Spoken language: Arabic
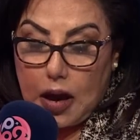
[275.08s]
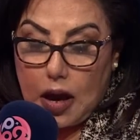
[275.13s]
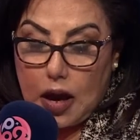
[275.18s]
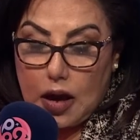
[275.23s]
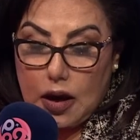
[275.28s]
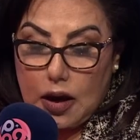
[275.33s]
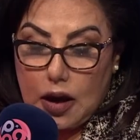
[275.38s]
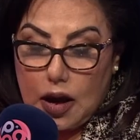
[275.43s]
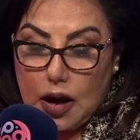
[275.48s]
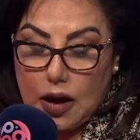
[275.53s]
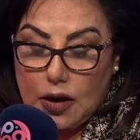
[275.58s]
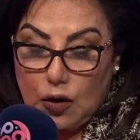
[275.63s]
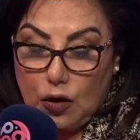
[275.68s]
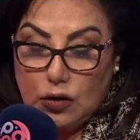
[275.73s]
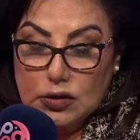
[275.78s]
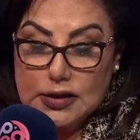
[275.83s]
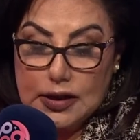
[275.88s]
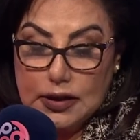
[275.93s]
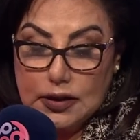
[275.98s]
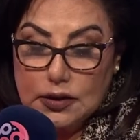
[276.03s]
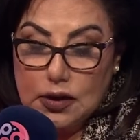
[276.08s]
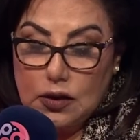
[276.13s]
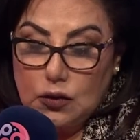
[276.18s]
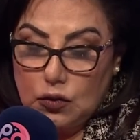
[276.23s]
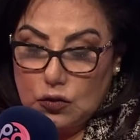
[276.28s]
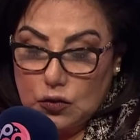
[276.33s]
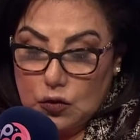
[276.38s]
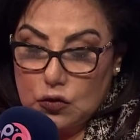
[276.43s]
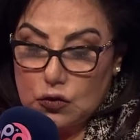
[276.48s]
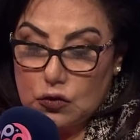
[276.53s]
هيقعد سنتين
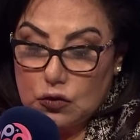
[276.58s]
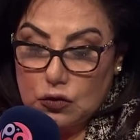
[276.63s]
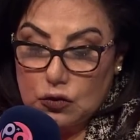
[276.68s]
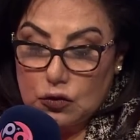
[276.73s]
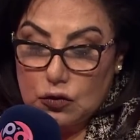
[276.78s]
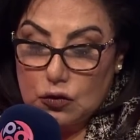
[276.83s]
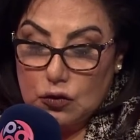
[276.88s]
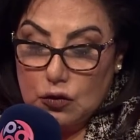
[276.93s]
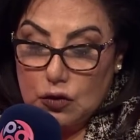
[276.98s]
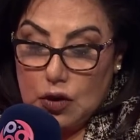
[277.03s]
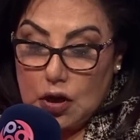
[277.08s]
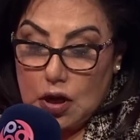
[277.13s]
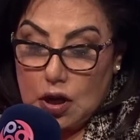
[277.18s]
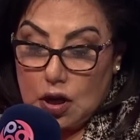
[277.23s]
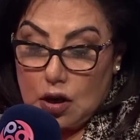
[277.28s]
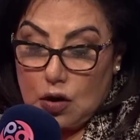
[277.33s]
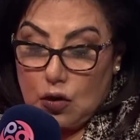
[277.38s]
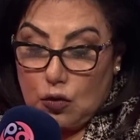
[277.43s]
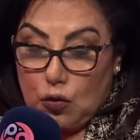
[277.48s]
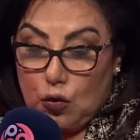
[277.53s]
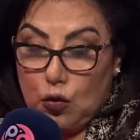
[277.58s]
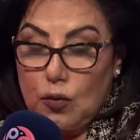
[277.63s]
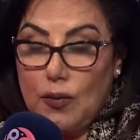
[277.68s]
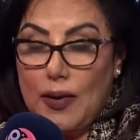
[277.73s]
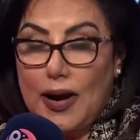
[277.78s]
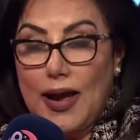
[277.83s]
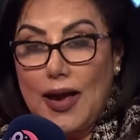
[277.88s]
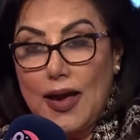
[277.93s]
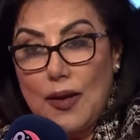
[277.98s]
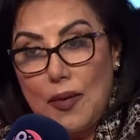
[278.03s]
ونص
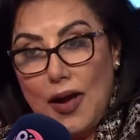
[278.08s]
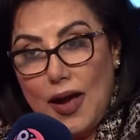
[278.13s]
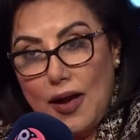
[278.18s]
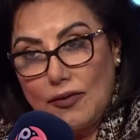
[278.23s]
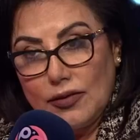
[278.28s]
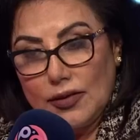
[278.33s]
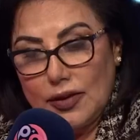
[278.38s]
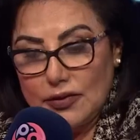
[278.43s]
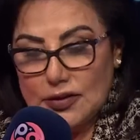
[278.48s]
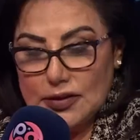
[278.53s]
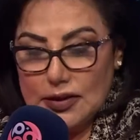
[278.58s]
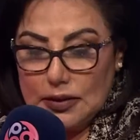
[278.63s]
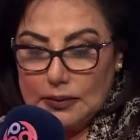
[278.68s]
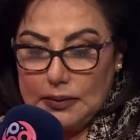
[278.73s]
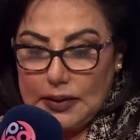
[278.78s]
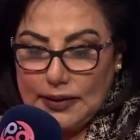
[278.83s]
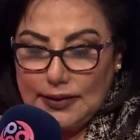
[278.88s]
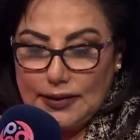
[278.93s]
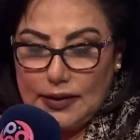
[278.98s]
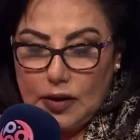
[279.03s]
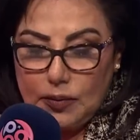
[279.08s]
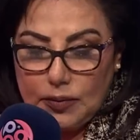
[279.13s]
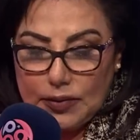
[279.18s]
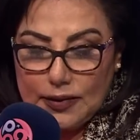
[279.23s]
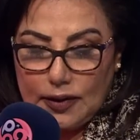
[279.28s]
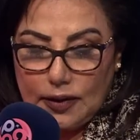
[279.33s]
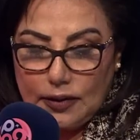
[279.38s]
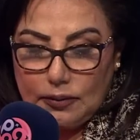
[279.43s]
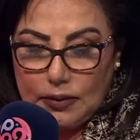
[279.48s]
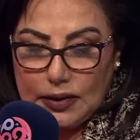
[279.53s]
ومعاه بقى في نفس البيت
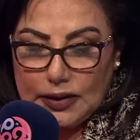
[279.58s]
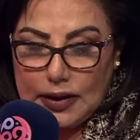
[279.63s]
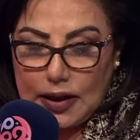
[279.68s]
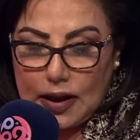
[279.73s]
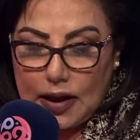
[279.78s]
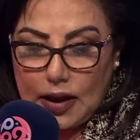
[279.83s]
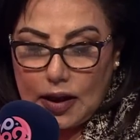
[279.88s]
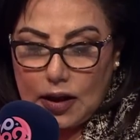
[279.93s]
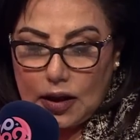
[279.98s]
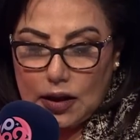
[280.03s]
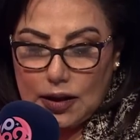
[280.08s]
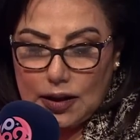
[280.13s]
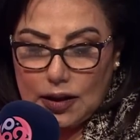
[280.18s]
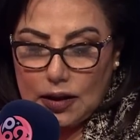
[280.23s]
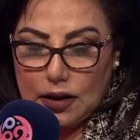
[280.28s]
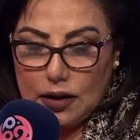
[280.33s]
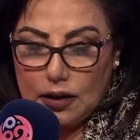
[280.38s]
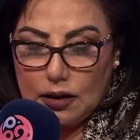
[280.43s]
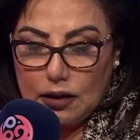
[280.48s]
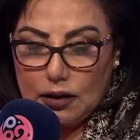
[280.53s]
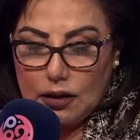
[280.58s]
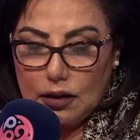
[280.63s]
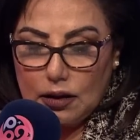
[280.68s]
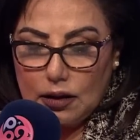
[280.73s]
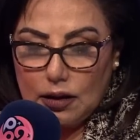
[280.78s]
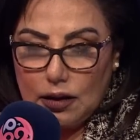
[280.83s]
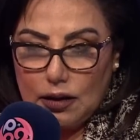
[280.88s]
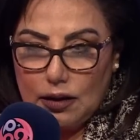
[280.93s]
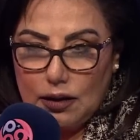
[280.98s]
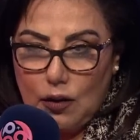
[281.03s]
نبتن بتاع ايه
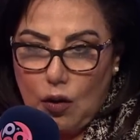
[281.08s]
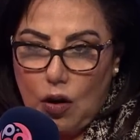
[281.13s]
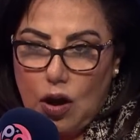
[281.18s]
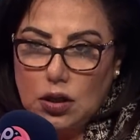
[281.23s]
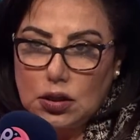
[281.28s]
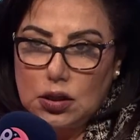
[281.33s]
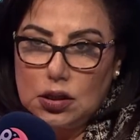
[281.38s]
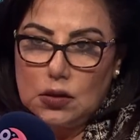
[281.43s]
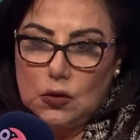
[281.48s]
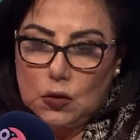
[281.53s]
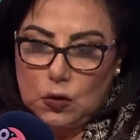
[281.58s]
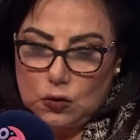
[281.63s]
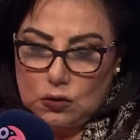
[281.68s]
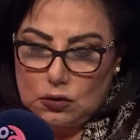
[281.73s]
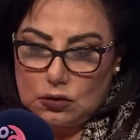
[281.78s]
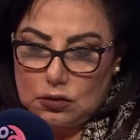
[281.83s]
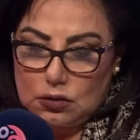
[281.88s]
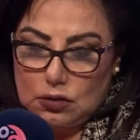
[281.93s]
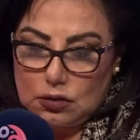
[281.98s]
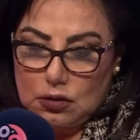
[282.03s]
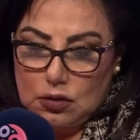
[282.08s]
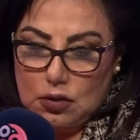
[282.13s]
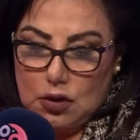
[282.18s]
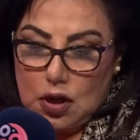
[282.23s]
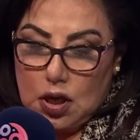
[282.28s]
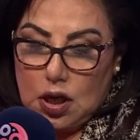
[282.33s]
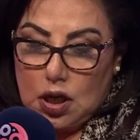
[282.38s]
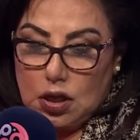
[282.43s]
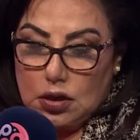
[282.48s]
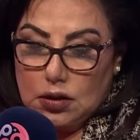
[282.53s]
الروحانيات
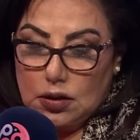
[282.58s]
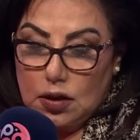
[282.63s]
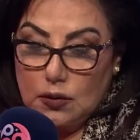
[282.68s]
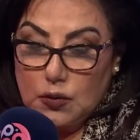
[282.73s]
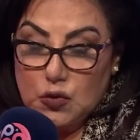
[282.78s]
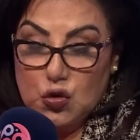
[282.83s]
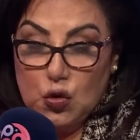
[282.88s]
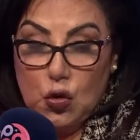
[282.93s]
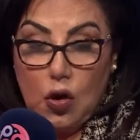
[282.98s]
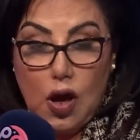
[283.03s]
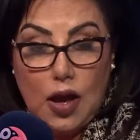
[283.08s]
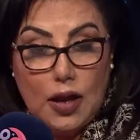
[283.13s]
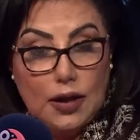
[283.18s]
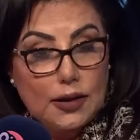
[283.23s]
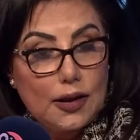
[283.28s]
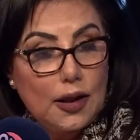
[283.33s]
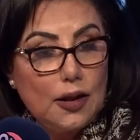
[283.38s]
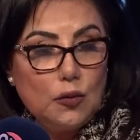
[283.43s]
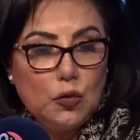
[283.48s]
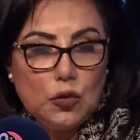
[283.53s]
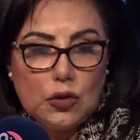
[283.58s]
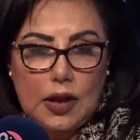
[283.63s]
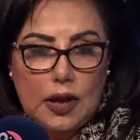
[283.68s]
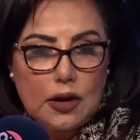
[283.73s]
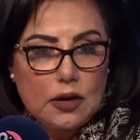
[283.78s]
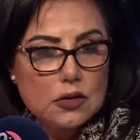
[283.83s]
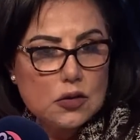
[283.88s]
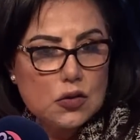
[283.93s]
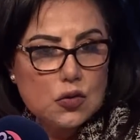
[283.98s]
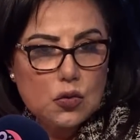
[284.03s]
طب زحل ده
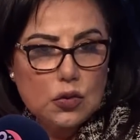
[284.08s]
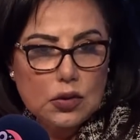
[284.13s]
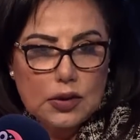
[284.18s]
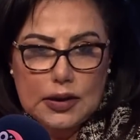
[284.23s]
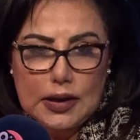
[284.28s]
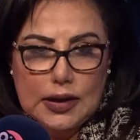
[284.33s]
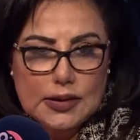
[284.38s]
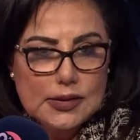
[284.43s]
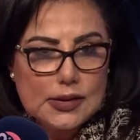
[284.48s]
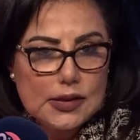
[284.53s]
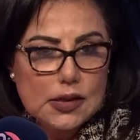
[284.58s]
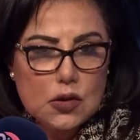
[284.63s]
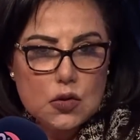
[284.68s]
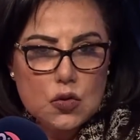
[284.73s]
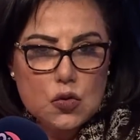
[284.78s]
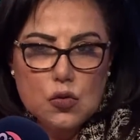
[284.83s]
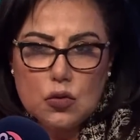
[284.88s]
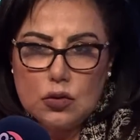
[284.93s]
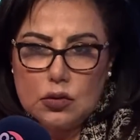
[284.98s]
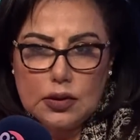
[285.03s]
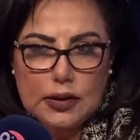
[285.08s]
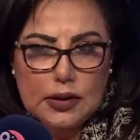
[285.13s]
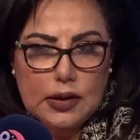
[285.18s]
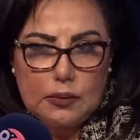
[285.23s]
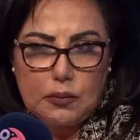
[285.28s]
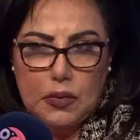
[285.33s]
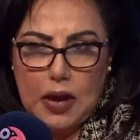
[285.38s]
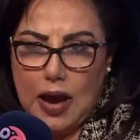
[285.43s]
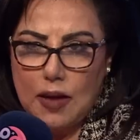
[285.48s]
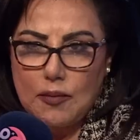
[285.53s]
المدرس والكلاسيكي
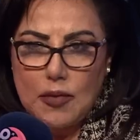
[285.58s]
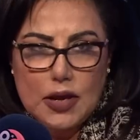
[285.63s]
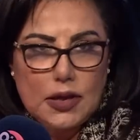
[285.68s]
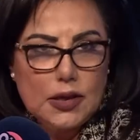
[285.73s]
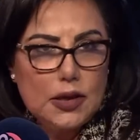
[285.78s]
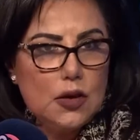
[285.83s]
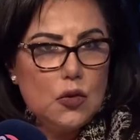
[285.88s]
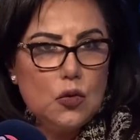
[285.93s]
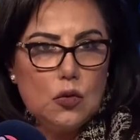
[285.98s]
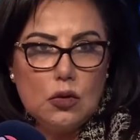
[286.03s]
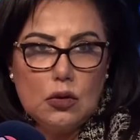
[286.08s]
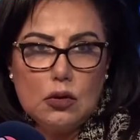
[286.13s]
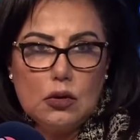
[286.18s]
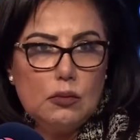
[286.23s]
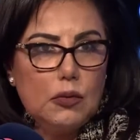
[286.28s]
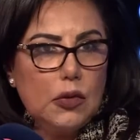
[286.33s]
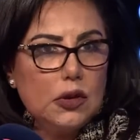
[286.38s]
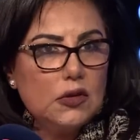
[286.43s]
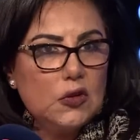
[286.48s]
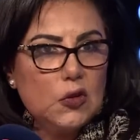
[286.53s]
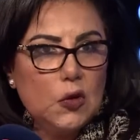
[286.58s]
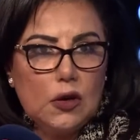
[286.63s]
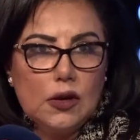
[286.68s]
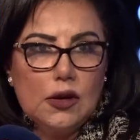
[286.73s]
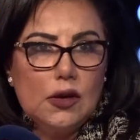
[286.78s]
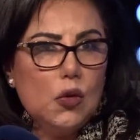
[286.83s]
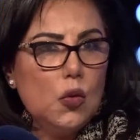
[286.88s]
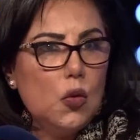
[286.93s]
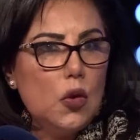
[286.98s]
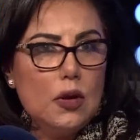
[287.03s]
والعملي
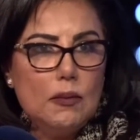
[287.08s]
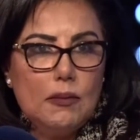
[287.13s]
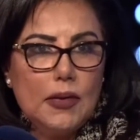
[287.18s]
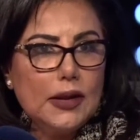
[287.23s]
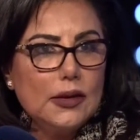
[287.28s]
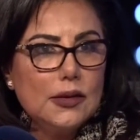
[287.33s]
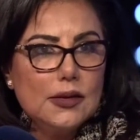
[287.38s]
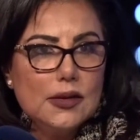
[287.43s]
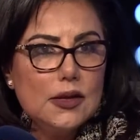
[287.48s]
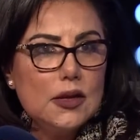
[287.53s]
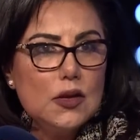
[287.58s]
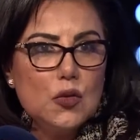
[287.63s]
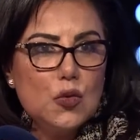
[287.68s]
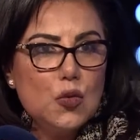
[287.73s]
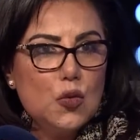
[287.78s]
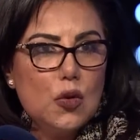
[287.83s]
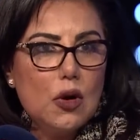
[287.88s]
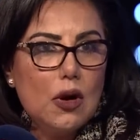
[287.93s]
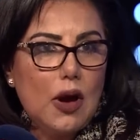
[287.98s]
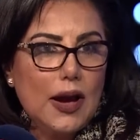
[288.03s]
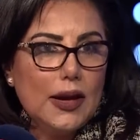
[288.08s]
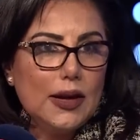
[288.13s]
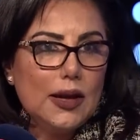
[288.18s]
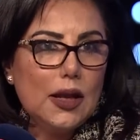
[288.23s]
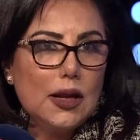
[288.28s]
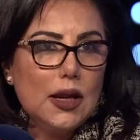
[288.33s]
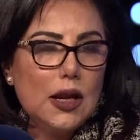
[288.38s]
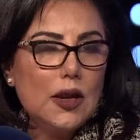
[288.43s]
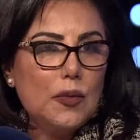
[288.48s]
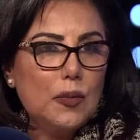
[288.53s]
والمنطقي والمادي
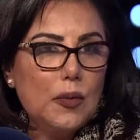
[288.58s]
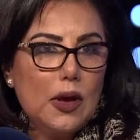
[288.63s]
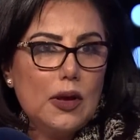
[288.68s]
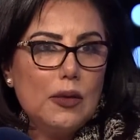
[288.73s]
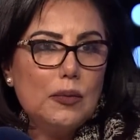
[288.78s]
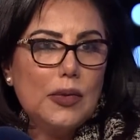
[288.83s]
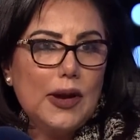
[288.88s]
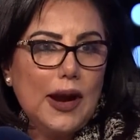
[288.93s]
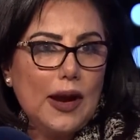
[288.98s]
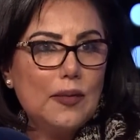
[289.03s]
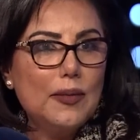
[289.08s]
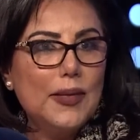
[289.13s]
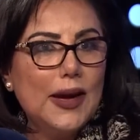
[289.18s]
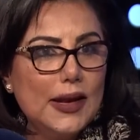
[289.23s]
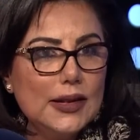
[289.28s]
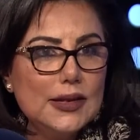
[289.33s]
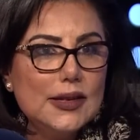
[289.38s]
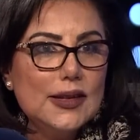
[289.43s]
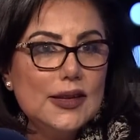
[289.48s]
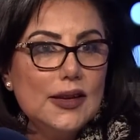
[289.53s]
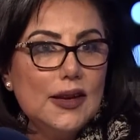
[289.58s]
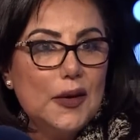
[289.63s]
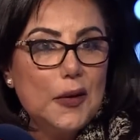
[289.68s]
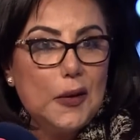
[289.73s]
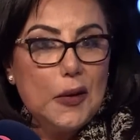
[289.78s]
واحيانا البراجماتي